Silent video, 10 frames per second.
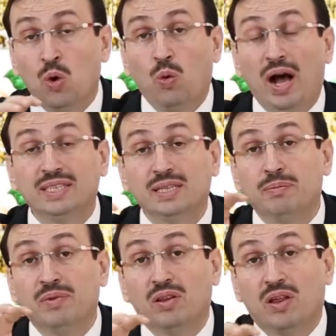
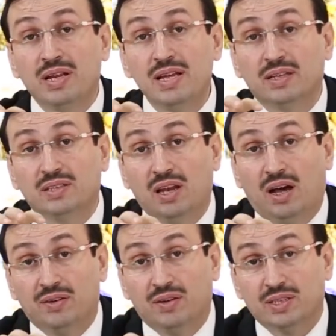وحسب نظرية
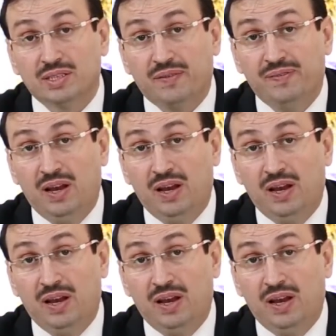العناصر في